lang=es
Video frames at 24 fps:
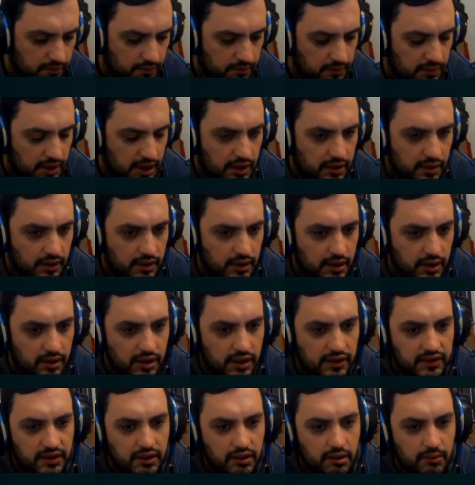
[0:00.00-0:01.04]
Bien,
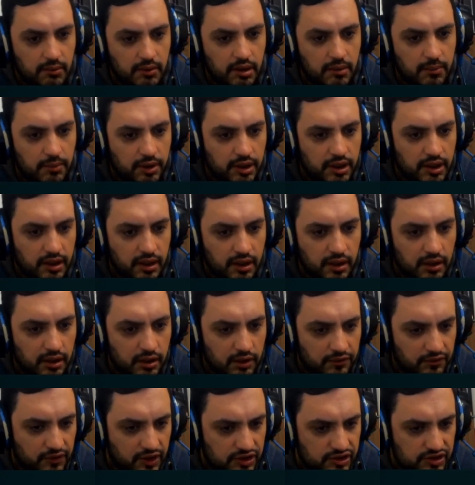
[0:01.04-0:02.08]
ahora sí vamos a poner
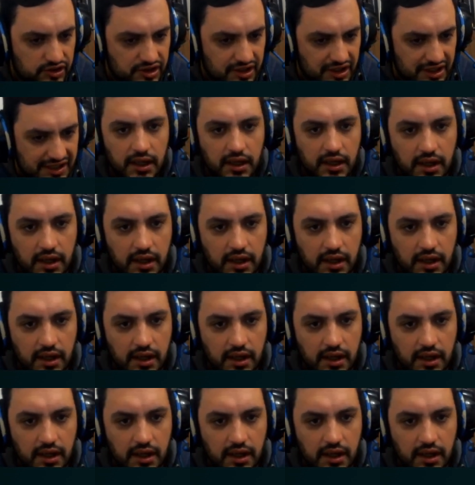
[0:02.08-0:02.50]
NeoFetch.